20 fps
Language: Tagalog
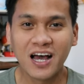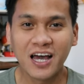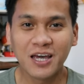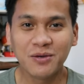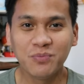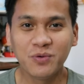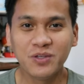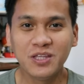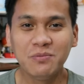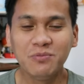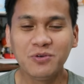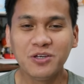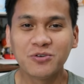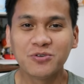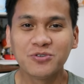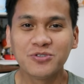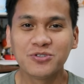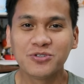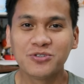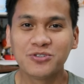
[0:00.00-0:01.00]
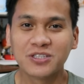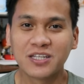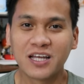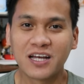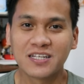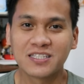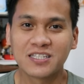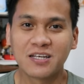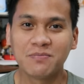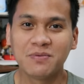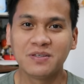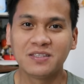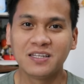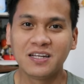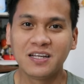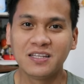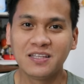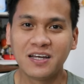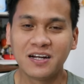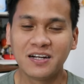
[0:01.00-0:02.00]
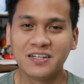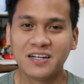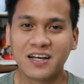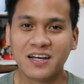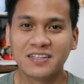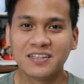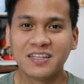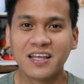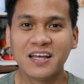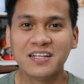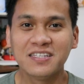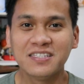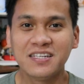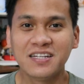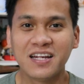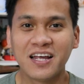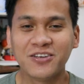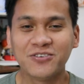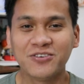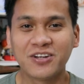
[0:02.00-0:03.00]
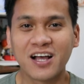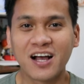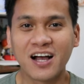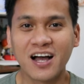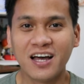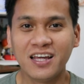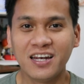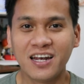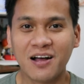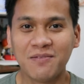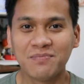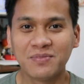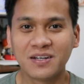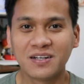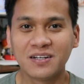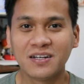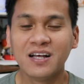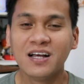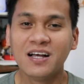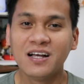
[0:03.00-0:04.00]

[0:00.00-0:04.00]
ay pwede mong ikonsulta sa veterinarian dahil sila yung nakakaalam ng